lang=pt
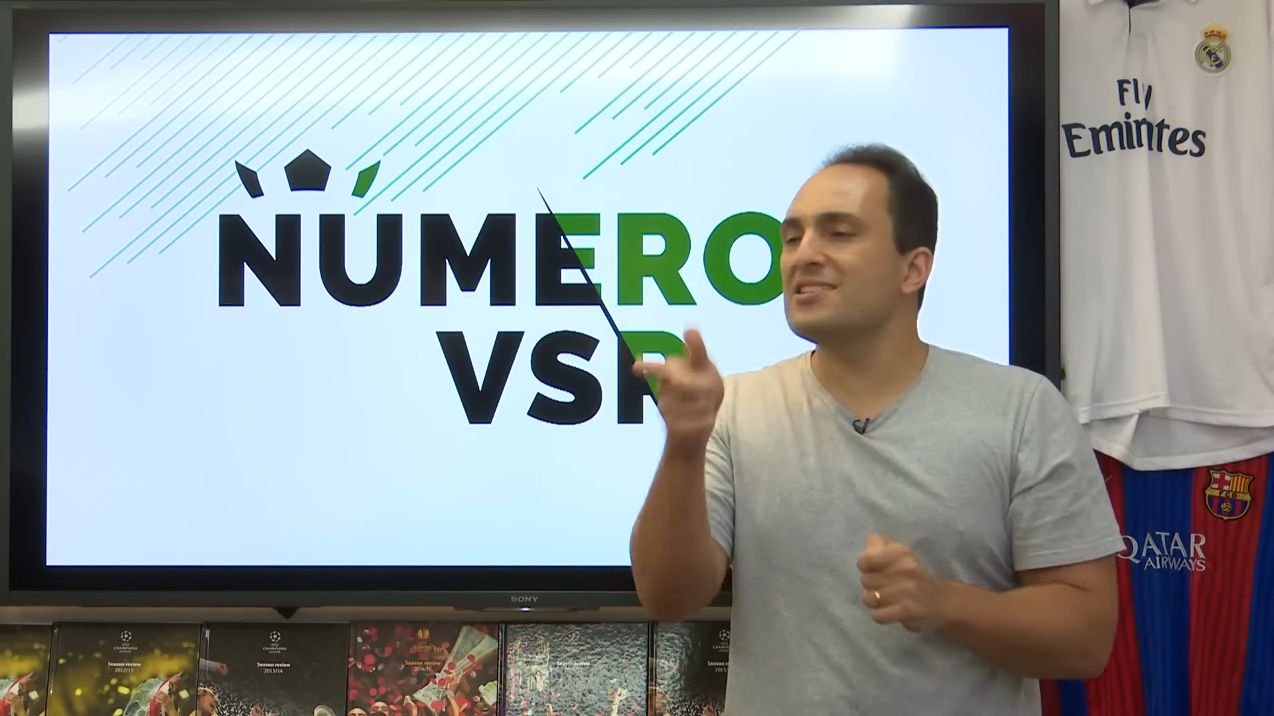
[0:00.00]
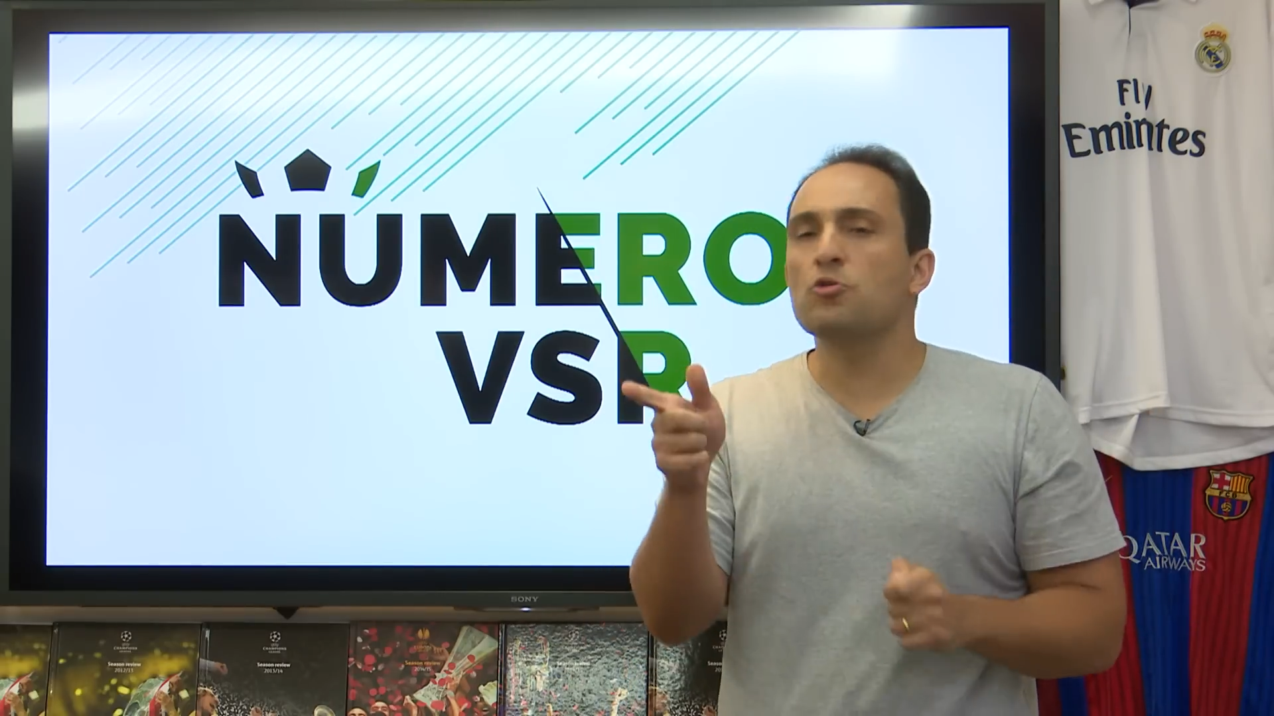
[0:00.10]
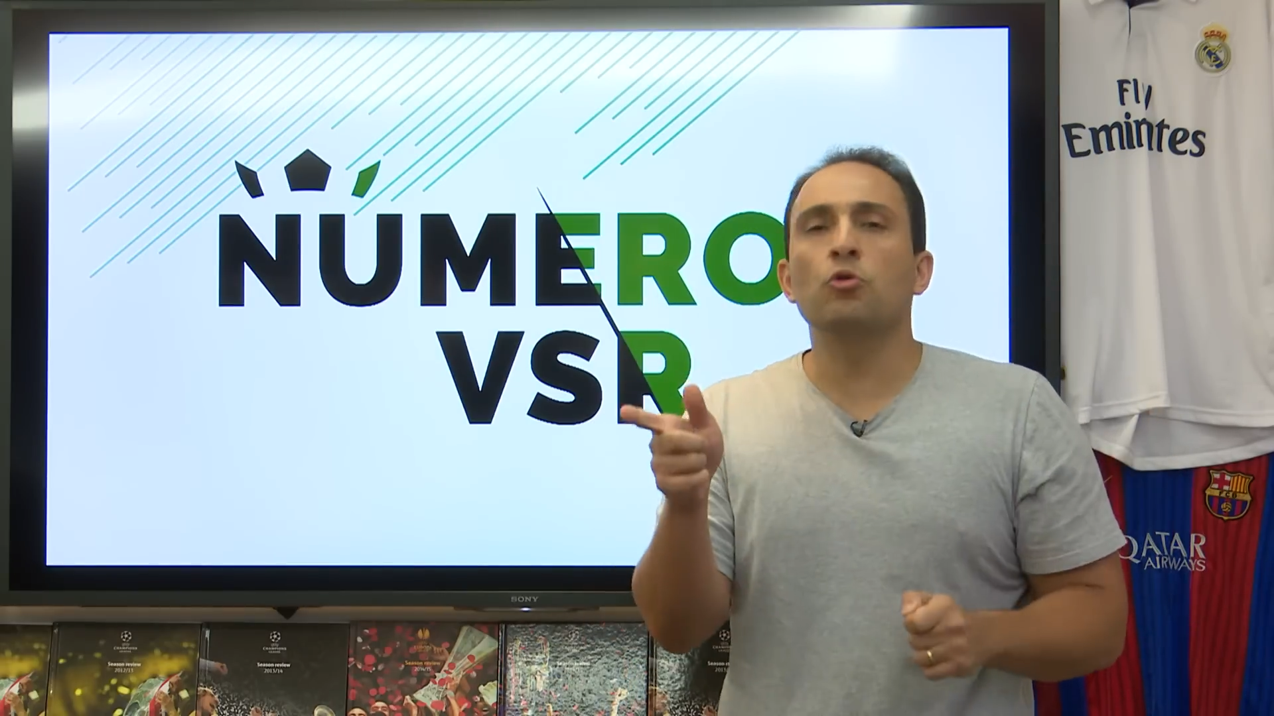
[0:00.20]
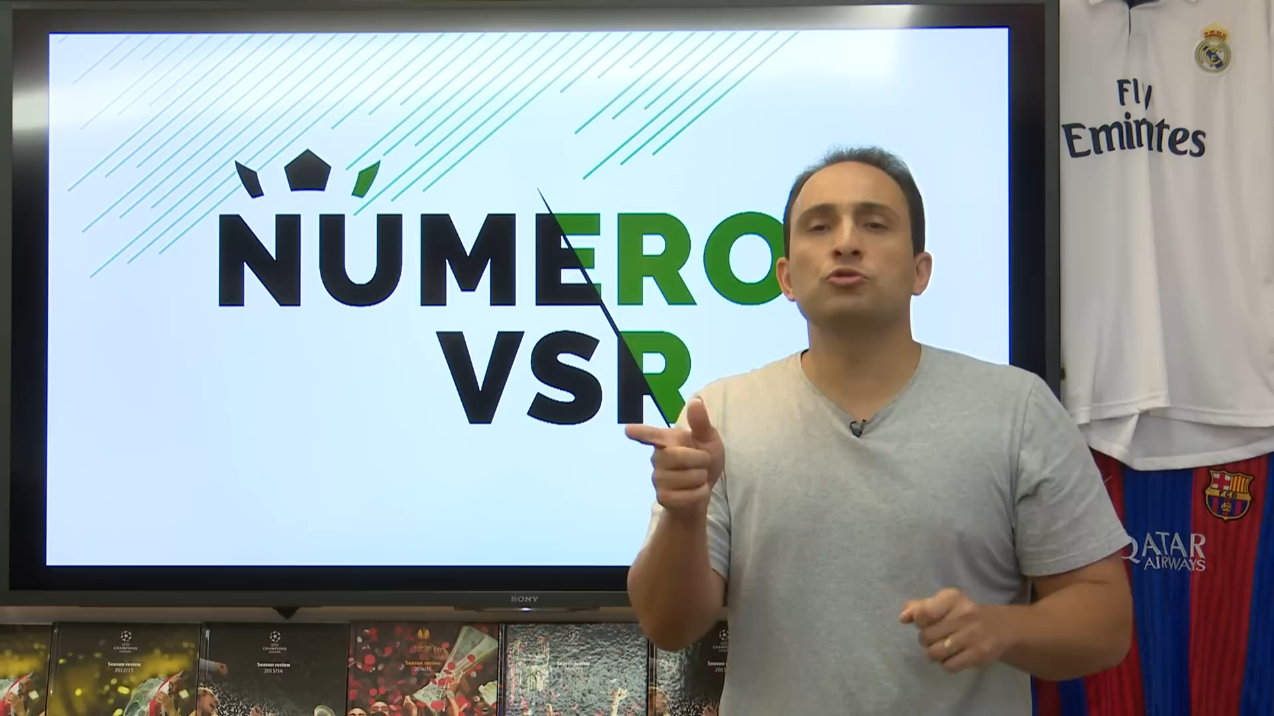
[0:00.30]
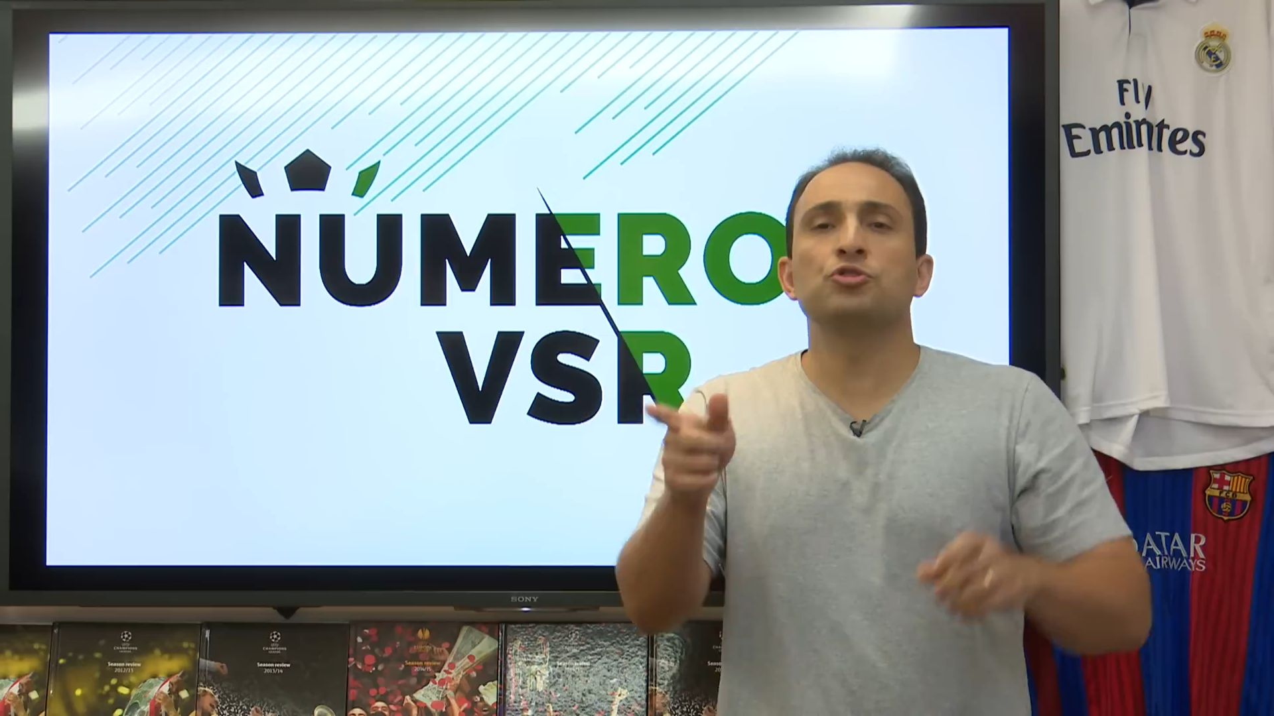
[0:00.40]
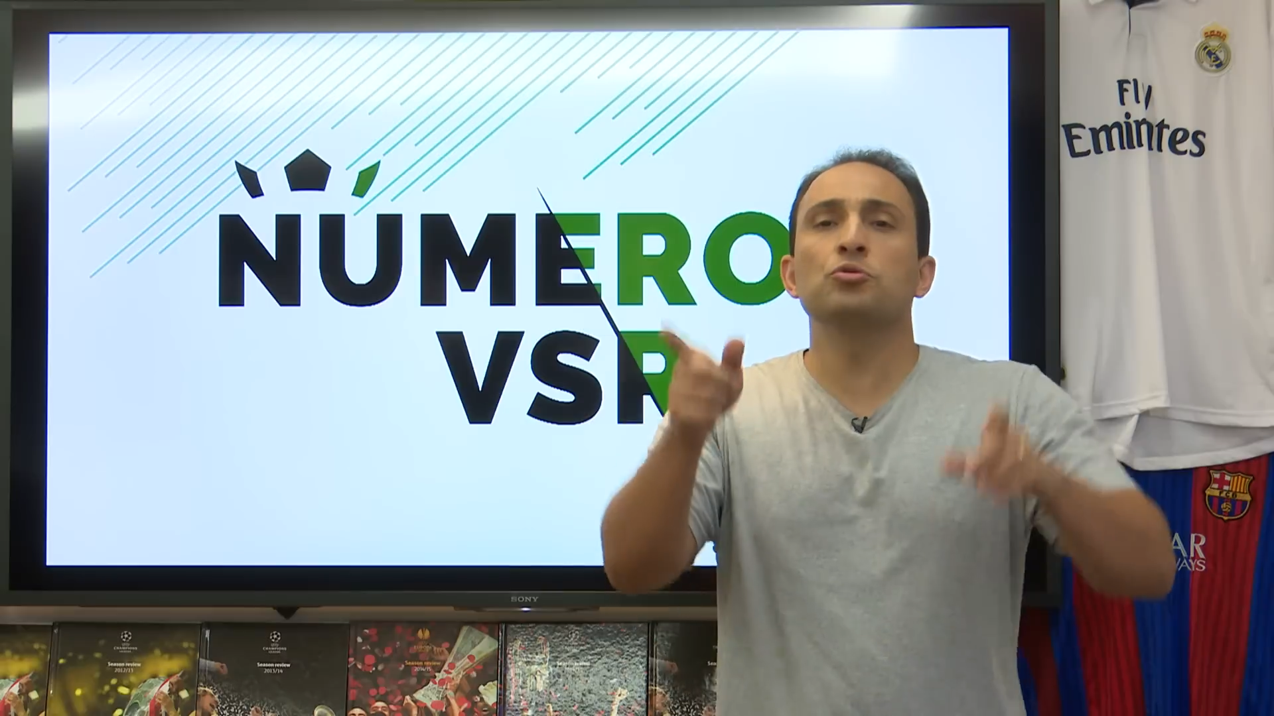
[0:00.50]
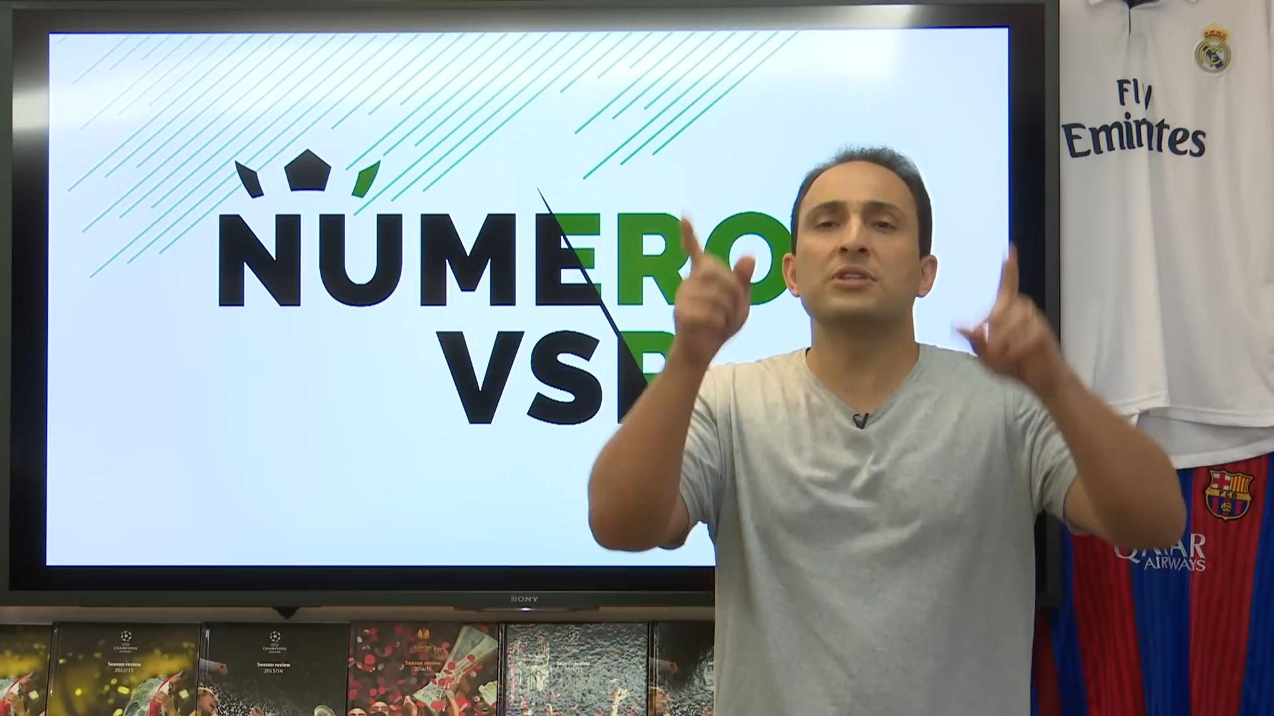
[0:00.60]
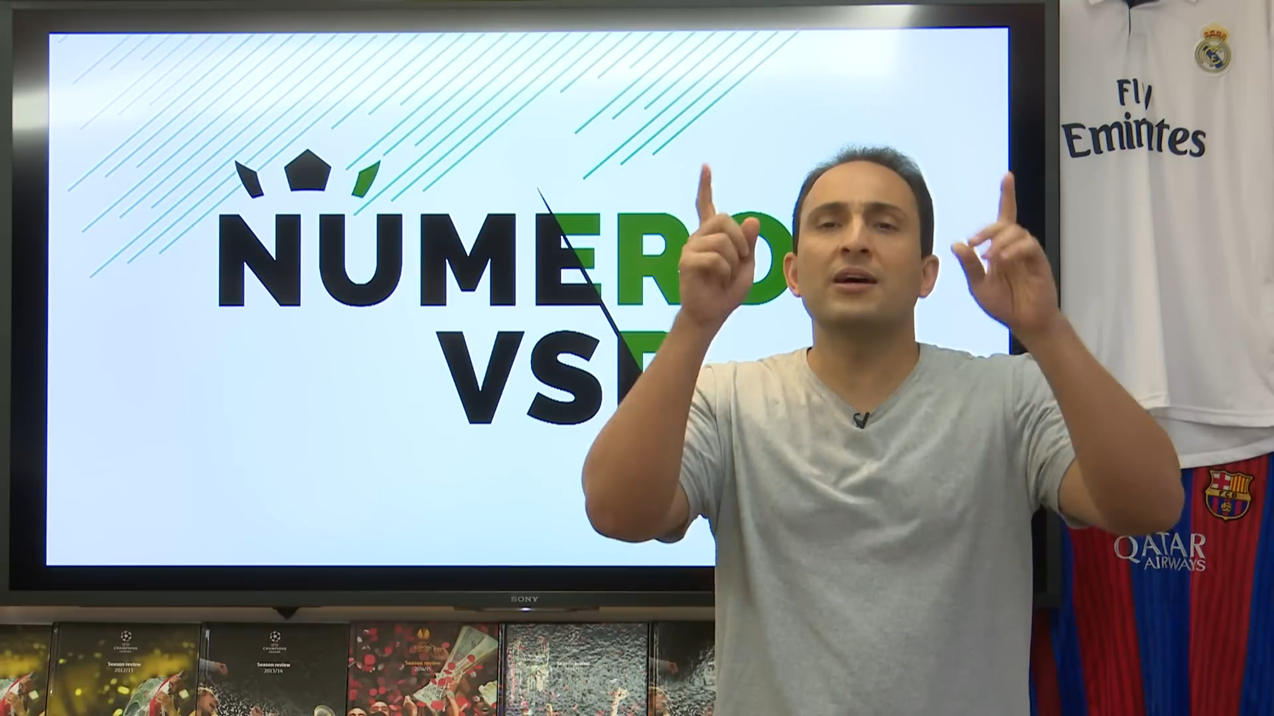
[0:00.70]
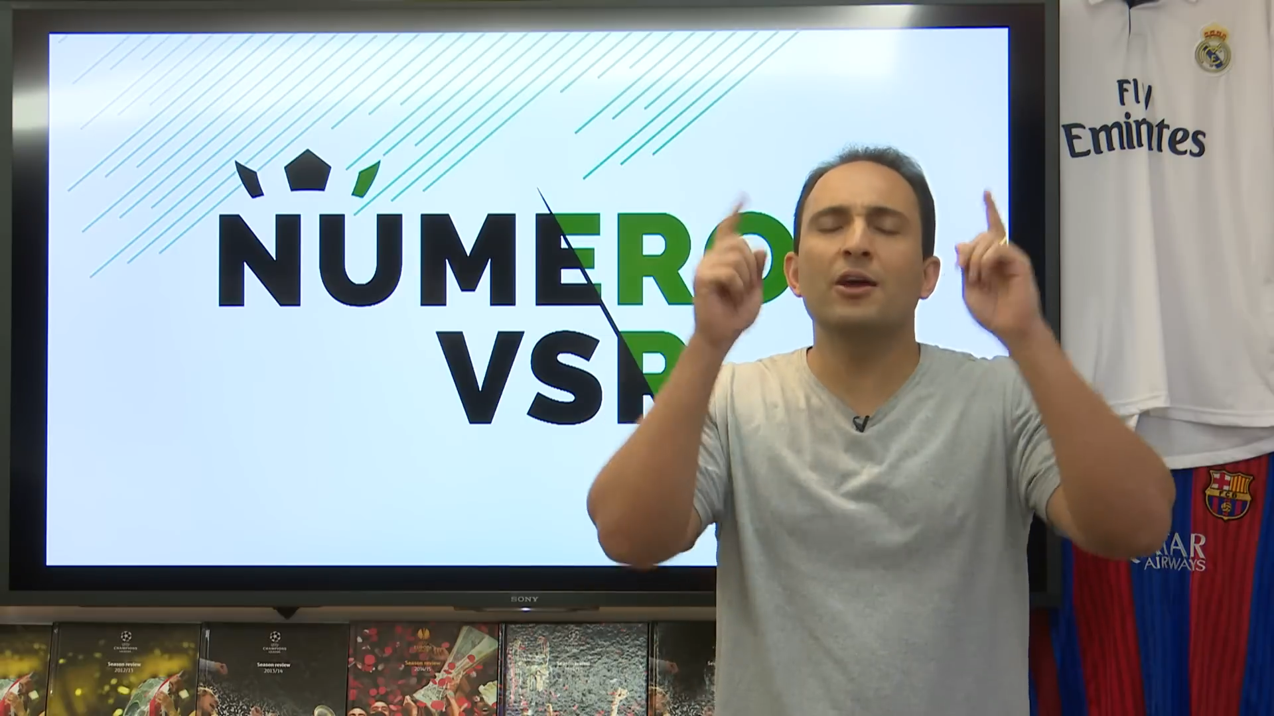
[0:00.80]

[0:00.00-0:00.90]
de consulta.